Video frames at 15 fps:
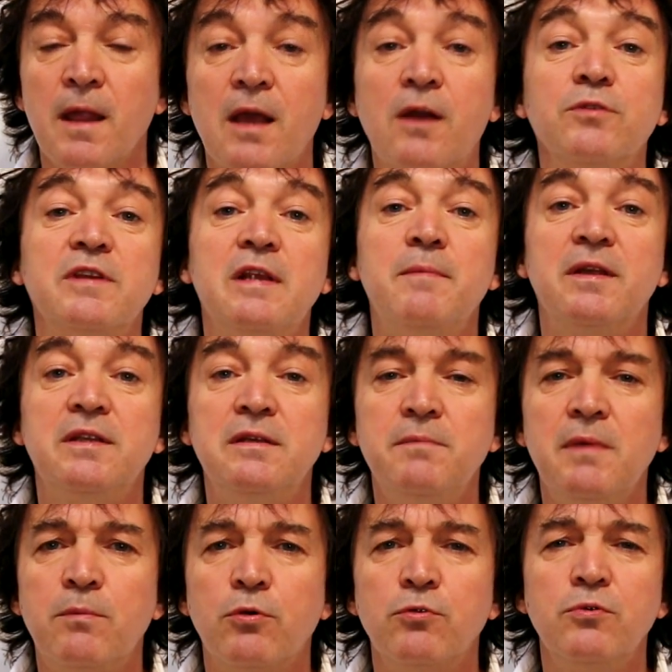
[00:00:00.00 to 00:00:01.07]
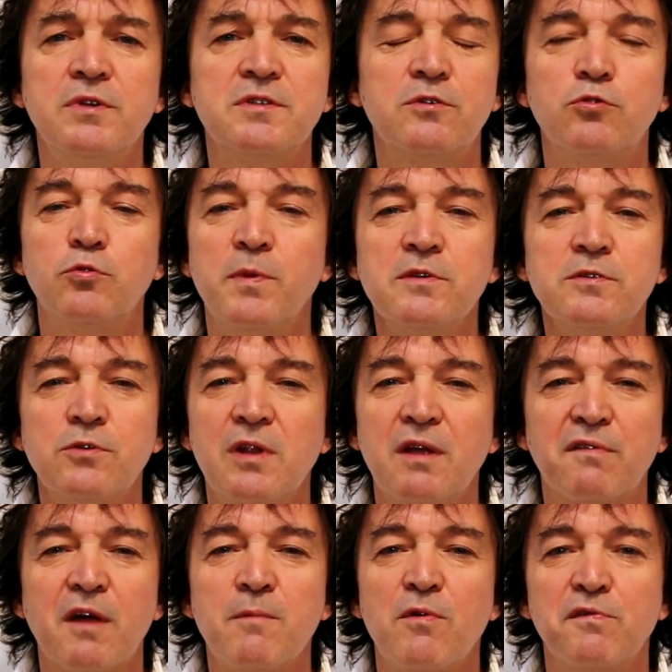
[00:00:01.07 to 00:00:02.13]
Et quand il m'a dit, mais Bruno, est-ce que tu penses qu'on
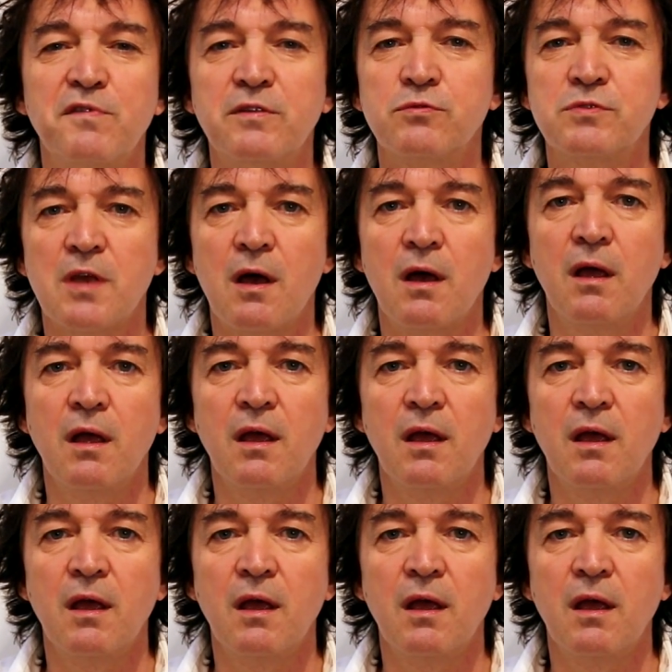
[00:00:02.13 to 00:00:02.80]
a vraiment fait tout ça